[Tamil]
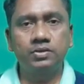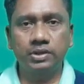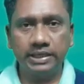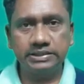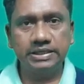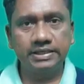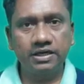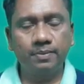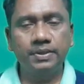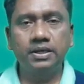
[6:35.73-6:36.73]
ஸோ
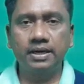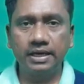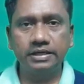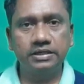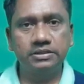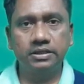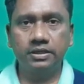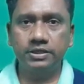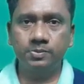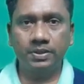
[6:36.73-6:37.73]
எக்ஸாக்டாக நமக்கு ரேங்க் லிஸ்ட்
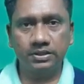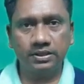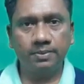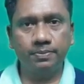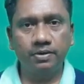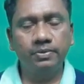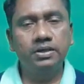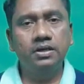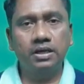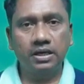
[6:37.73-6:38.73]
ரிலீஸ் பண்ணதுக்கப்புறம்
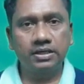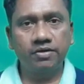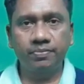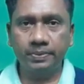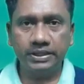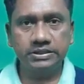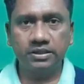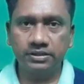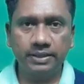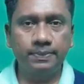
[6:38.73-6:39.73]
கட் ஆஃப்
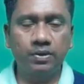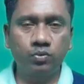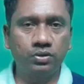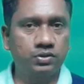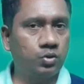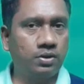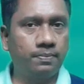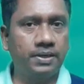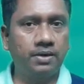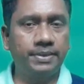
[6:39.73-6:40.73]
ப்ரடிக்ஷனை திருப்பி நான் உங்களுக்கு சொல்கிறேன்
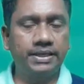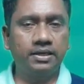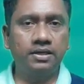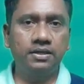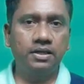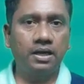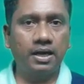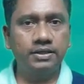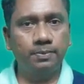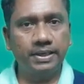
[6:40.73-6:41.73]
பேராமெடிக்கலில்
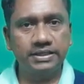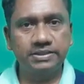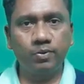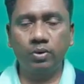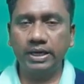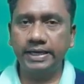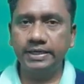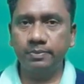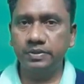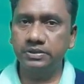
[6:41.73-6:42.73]
அது மேக்ஸிமம் ஒரு
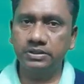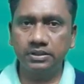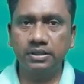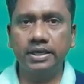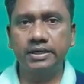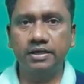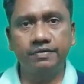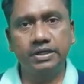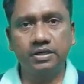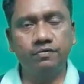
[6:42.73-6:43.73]
நைன்ட்டி பர்சன்ட் கரெக்டாகவே
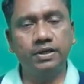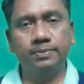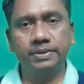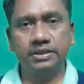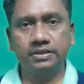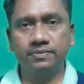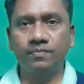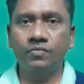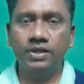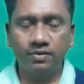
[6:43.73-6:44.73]
இருக்க வாய்ப்பு இருக்குது
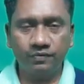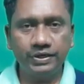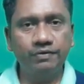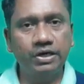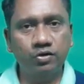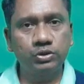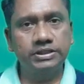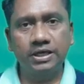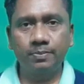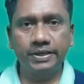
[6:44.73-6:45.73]
வீடியோ எல்லாருக்கும்
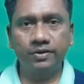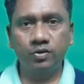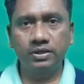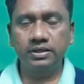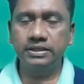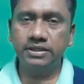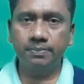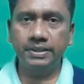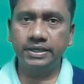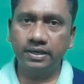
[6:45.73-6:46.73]
ஷேர் பண்ணிக்கோங்க இந்த
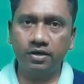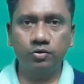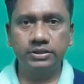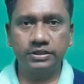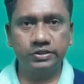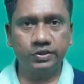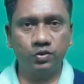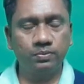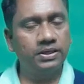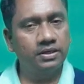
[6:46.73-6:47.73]
அப்டேட்டை எல்லோரும்
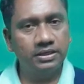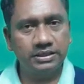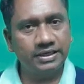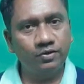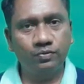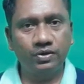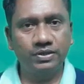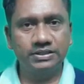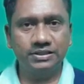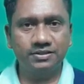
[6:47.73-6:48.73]
தெரிஞ்சுக்கிட்டோம் தேங்க்யூ ஃபார்
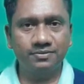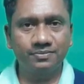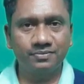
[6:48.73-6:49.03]
வாட்சிங்